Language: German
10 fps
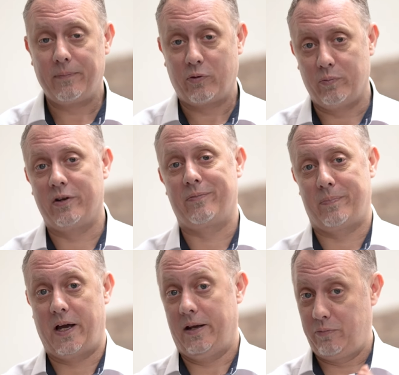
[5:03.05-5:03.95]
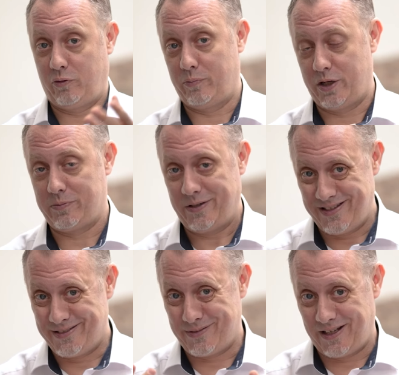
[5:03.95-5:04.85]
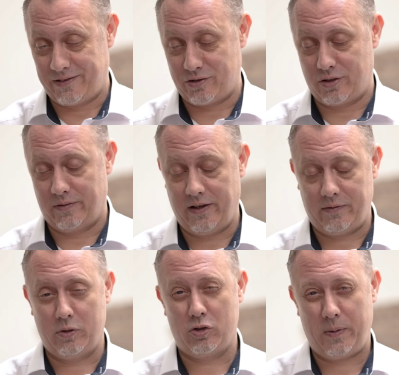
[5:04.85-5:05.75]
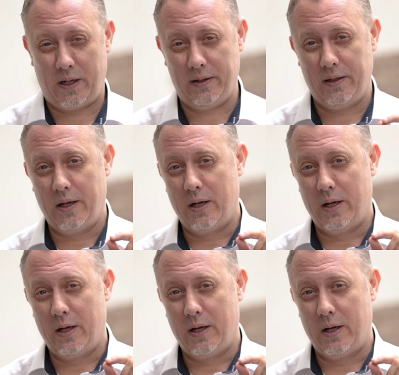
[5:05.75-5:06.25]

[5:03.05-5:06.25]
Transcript: zumindest bei zum Beispiel diesem klassischen Investmentsparen.